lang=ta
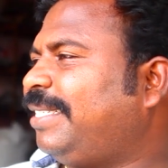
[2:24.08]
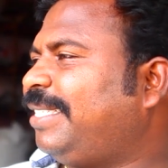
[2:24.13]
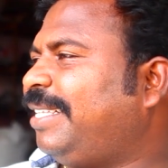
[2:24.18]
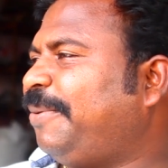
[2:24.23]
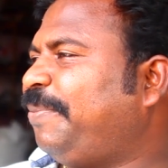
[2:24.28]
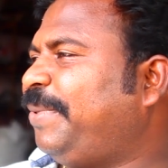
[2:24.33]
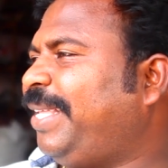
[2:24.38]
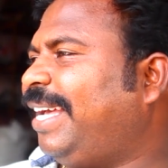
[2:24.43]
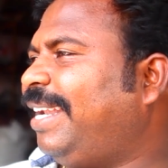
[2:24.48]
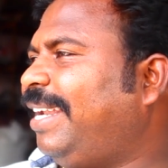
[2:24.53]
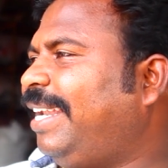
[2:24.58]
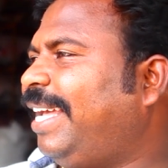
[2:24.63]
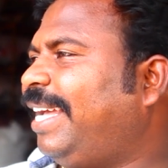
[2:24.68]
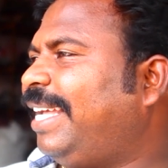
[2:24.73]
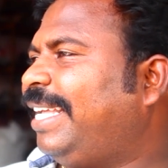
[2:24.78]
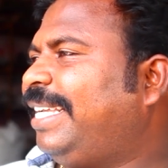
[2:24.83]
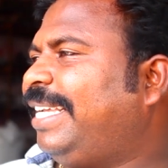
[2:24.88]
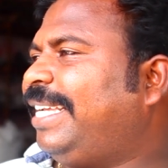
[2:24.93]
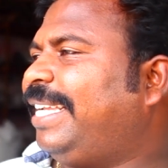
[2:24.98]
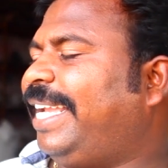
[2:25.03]
திருப்தி அல்ல
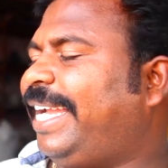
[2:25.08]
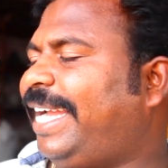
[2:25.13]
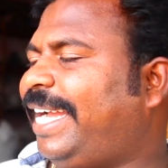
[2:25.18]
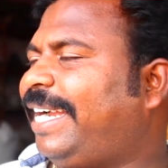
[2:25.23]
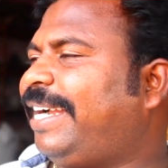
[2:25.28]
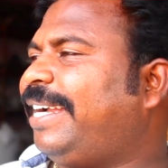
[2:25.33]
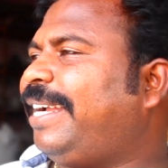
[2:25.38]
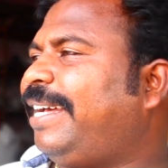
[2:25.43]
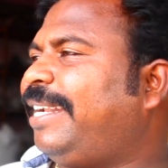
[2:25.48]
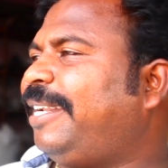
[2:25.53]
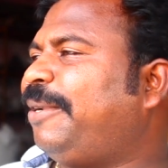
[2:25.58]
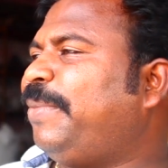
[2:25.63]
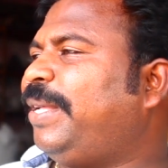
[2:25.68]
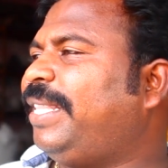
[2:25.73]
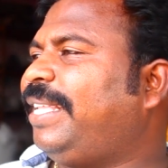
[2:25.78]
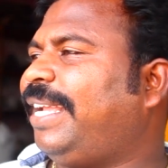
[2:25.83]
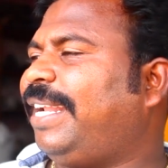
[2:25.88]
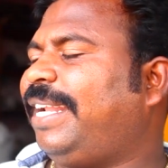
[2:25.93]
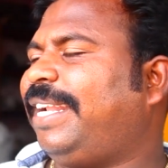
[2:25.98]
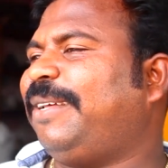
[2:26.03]
ஏன் காரணம்
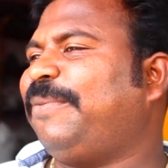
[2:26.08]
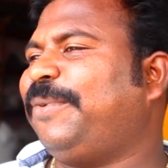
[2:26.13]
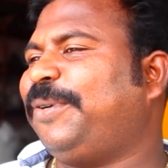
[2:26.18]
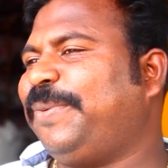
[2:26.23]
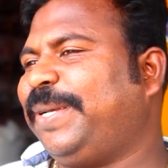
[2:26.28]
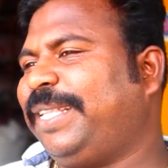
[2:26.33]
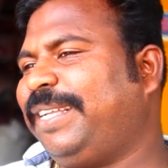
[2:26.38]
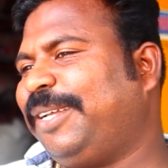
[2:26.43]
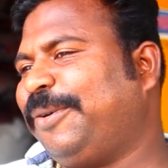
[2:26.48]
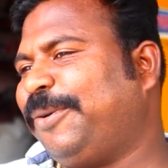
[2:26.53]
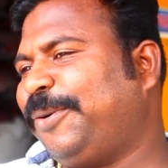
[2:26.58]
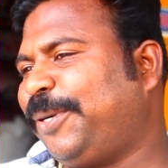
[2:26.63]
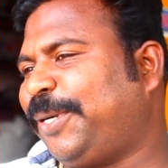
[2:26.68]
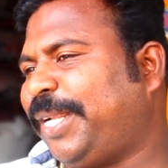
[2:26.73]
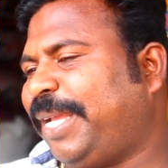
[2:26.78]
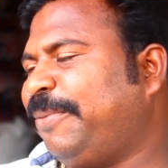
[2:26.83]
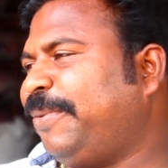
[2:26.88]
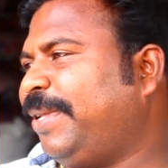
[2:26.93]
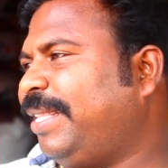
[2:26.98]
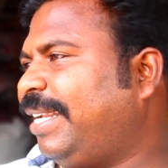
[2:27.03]
பார்த்தீங்கன்னா நமக்கு பார்த்தீங்கன்னா ஒரு
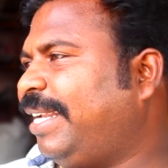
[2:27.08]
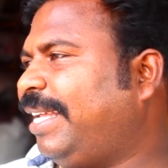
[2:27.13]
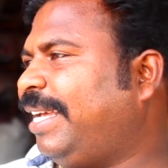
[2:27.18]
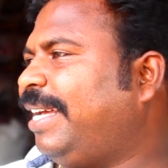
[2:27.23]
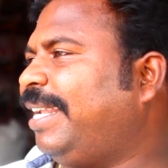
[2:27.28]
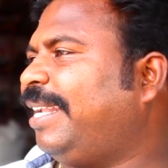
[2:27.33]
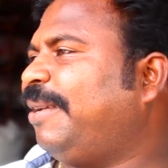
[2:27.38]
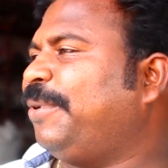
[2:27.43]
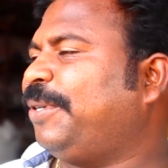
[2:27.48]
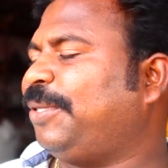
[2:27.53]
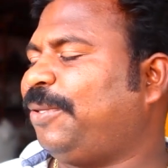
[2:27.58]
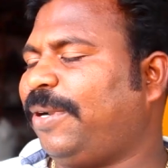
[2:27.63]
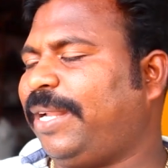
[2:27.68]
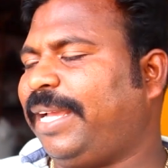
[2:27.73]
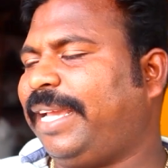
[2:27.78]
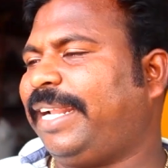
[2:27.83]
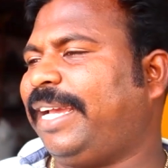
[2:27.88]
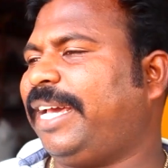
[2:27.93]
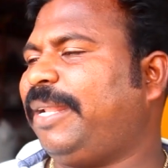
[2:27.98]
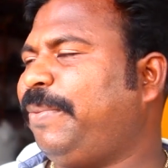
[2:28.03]
டைம் பார்த்தீங்கன்னா நமக்கு
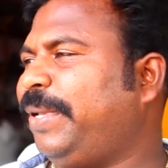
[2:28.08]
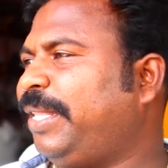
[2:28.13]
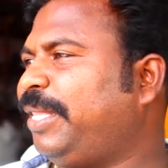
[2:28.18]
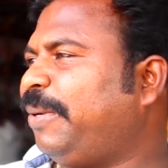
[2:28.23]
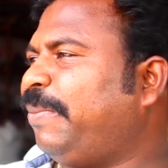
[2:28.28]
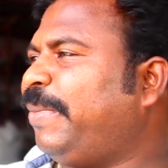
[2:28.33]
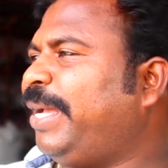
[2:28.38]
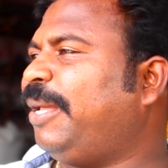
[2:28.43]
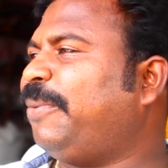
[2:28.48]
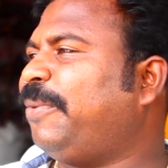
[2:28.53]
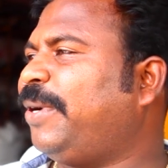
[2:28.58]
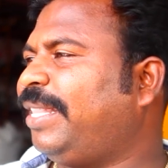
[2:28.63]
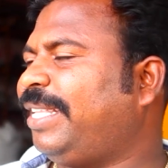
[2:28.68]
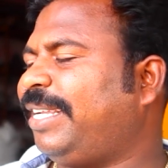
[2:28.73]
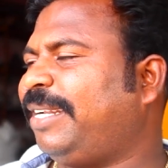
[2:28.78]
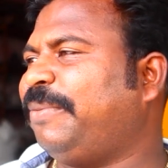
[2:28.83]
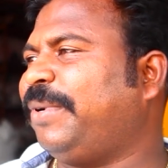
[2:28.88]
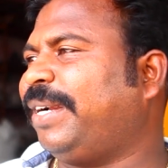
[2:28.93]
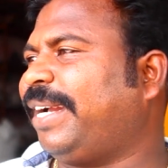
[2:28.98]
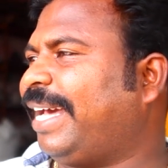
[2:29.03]
தொள்ளாயிரம் ஆர்பிஎத்துக்கு மேலே போனால்
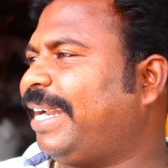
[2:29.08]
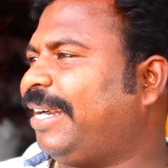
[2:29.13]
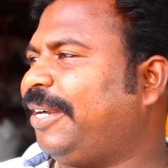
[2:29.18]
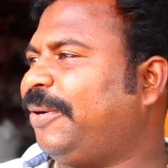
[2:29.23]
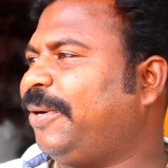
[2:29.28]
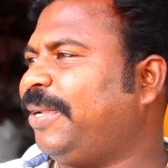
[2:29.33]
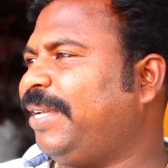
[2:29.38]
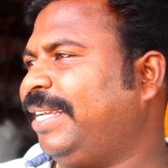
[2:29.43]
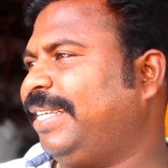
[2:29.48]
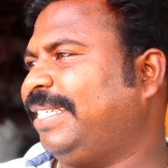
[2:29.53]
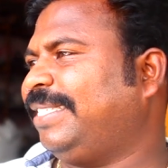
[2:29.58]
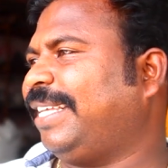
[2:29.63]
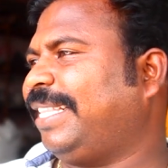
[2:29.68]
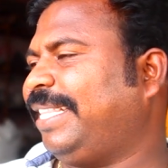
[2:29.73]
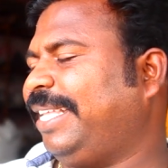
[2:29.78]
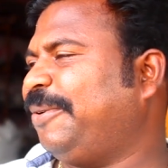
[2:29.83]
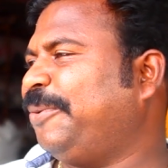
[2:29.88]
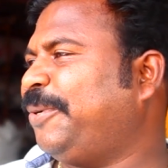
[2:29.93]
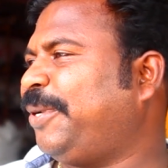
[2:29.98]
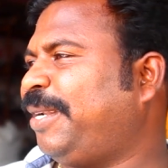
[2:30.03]
தான் நமக்கு கரண்டோட
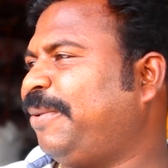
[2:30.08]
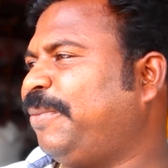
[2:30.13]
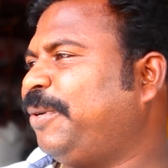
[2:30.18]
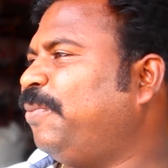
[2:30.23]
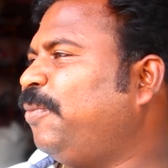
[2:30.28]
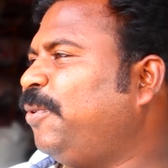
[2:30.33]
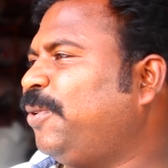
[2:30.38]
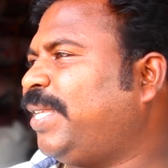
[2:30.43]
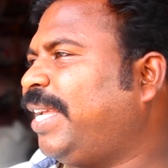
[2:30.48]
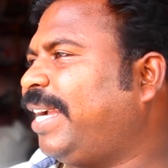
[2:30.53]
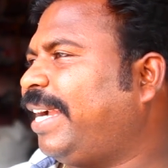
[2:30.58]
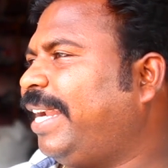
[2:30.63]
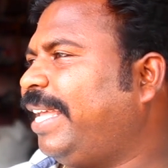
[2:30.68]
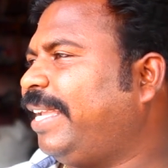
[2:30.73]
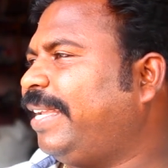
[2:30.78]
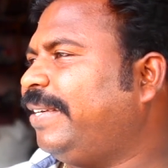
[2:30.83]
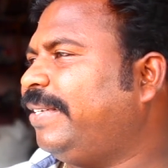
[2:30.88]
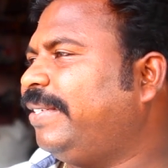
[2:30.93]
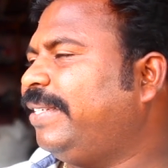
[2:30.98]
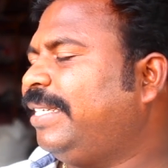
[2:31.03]
சக்திகள் வரும் நமக்கு முழுசாக
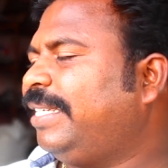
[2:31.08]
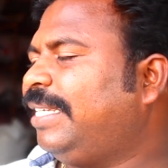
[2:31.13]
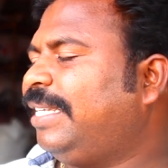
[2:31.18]
கிடைக்கும்